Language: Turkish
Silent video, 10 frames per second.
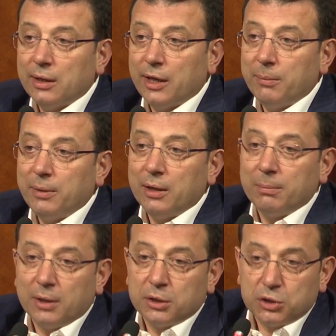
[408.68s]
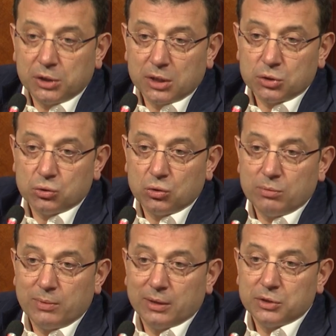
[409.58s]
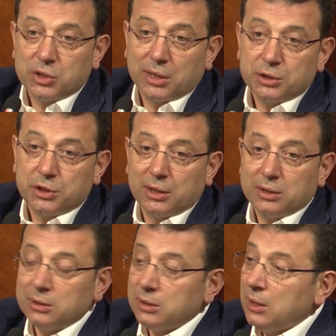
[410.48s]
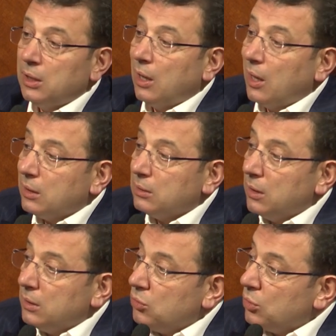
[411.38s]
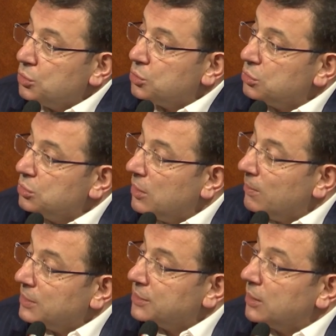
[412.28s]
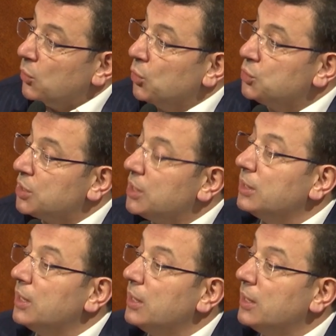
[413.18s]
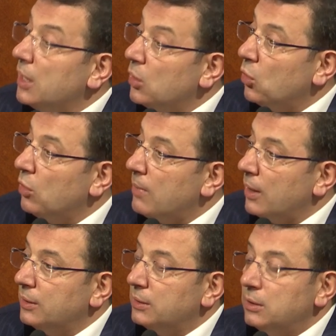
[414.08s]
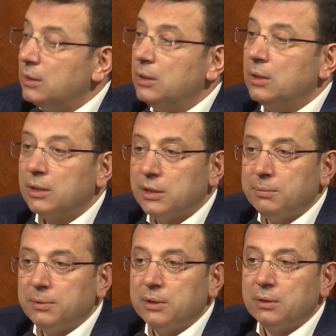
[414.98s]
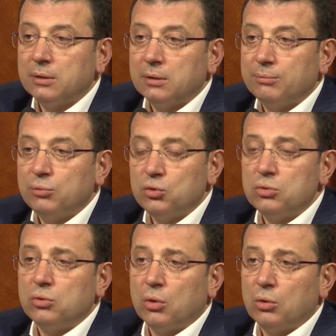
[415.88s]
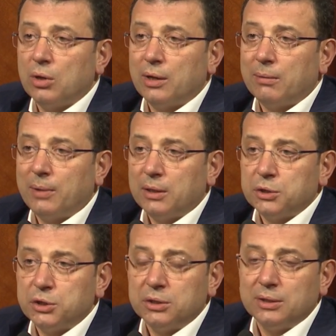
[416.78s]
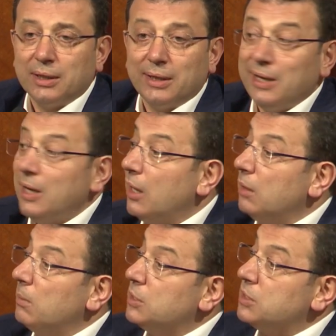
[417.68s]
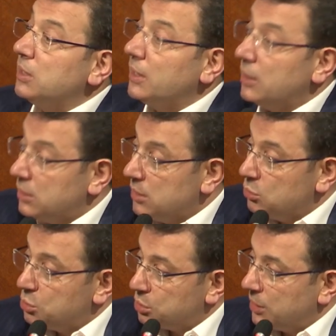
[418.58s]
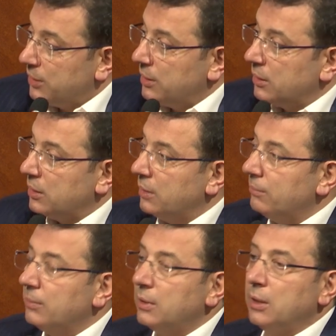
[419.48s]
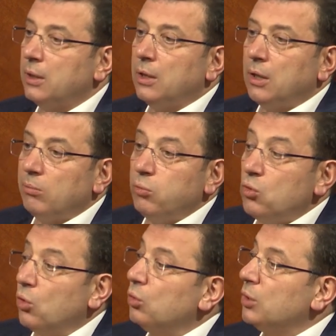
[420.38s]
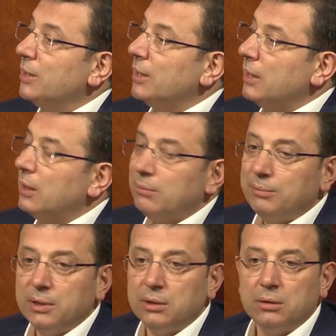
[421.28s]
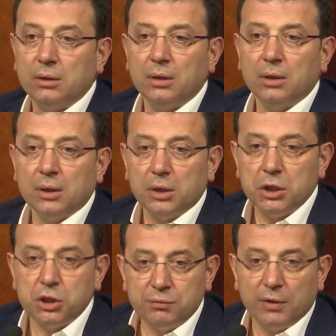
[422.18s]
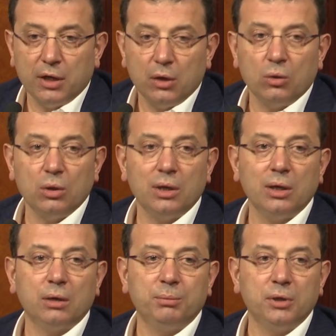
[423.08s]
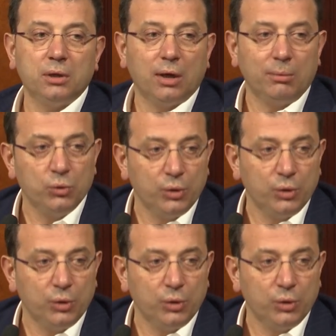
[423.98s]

emeğe bakış nasıl olmalı, çalışanın hakları konusunda masada öncelikler neler olmalı gibi bütün konulara bakışın da ele alınması gerektiğini düşünenlerdenim. Bu konuda da bir işveren olarak, bir kamu